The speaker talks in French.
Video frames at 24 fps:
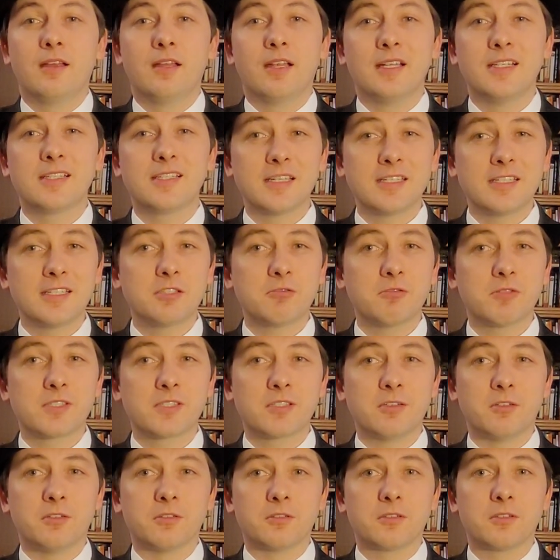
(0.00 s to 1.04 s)
les années
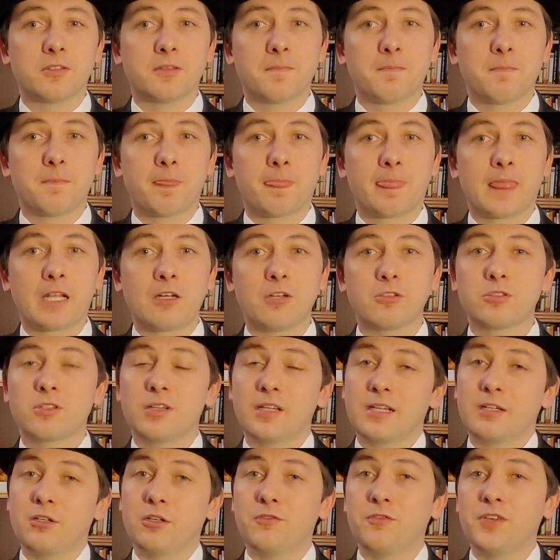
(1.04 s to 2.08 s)
60, lorsque
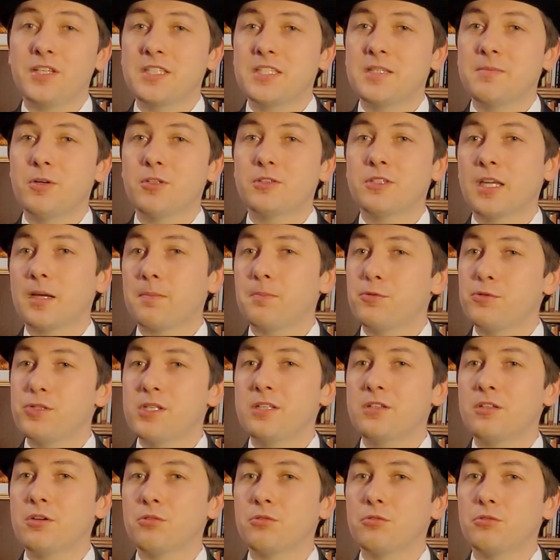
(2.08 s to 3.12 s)
les codes vestimentaires plus
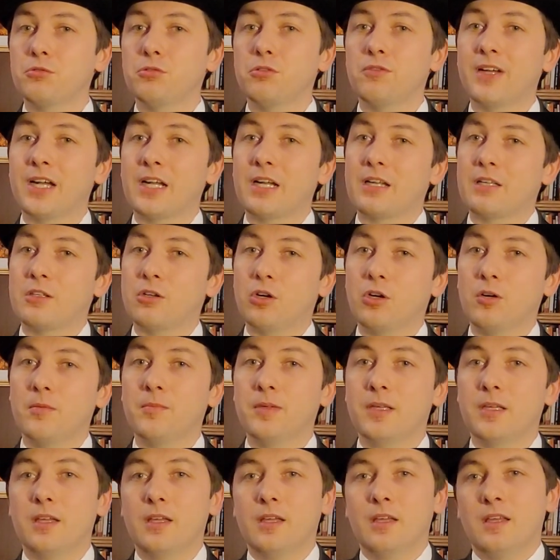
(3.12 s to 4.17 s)
détendus devinrent la
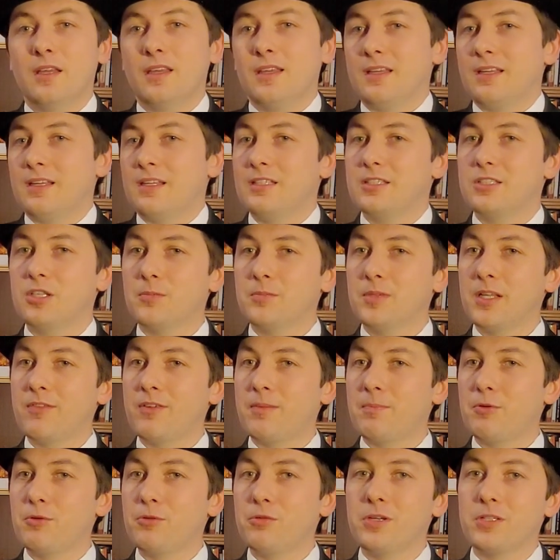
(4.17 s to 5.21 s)
norme et les hommes
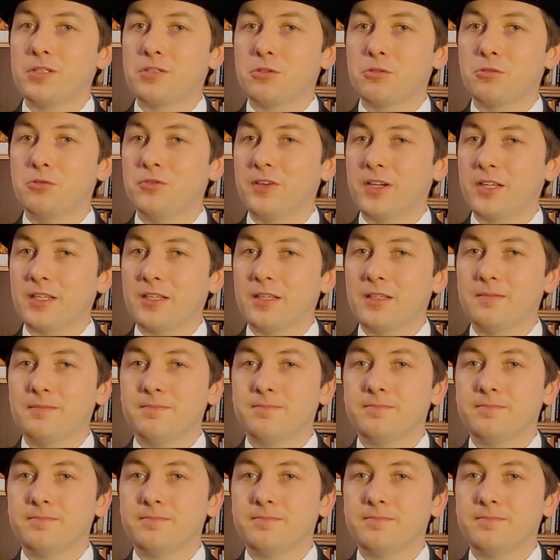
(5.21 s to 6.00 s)
n'avaient plus à se couvrir.